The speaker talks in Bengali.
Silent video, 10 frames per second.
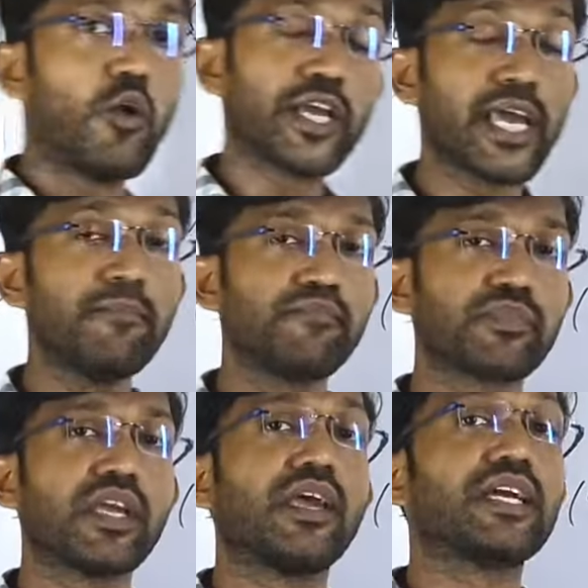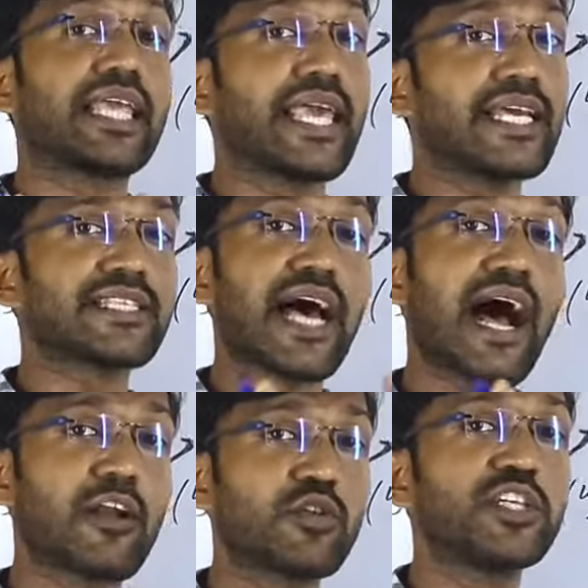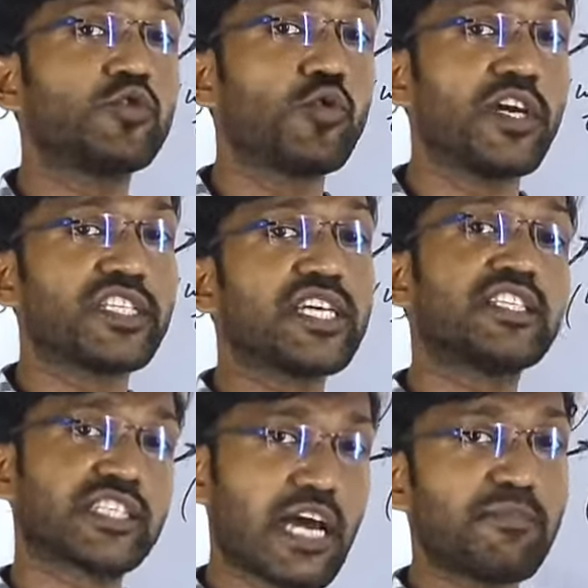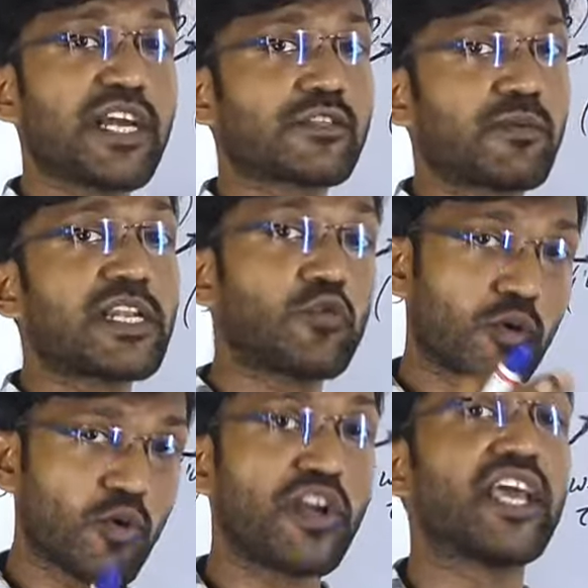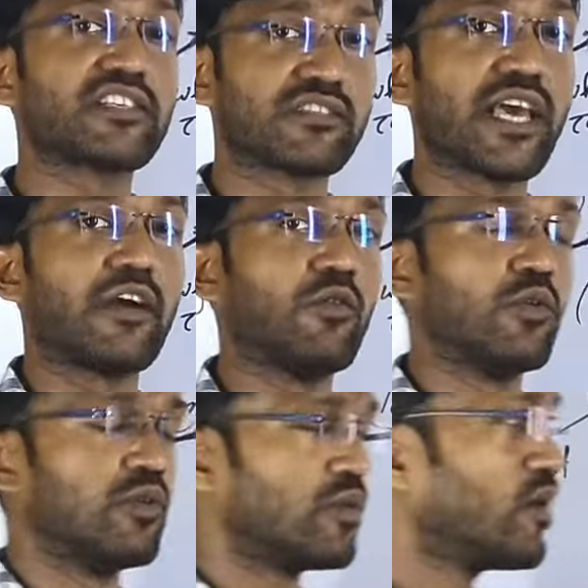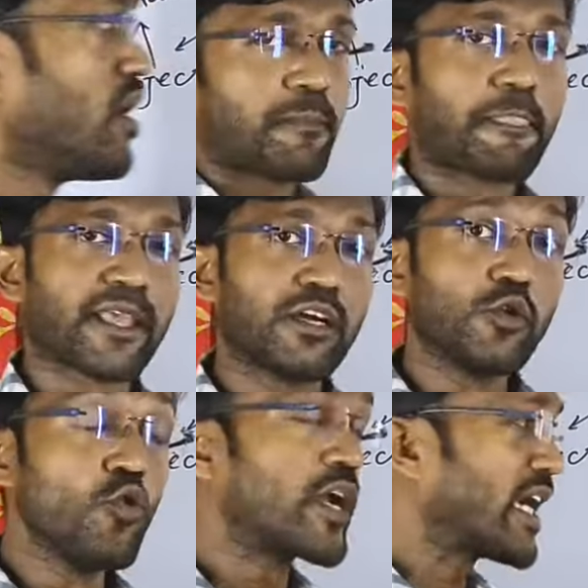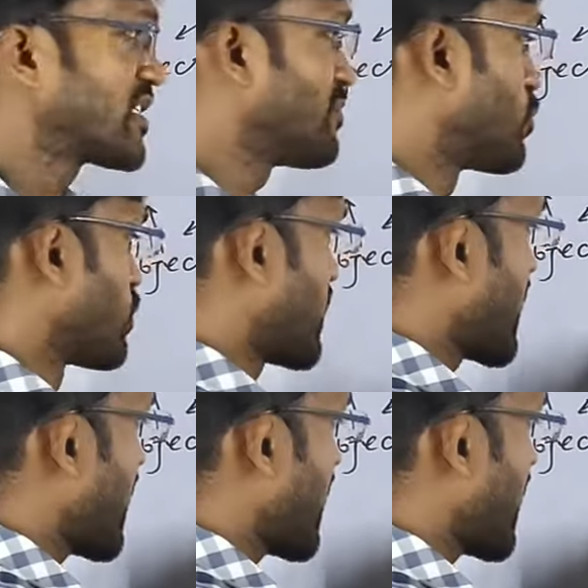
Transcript: ওকে কেস আরো কিছু রয়েছে যেটা আমি এক্সপ্লেন করব নেক্সট দেখো লুক অ্যাট দ্য বোর্ড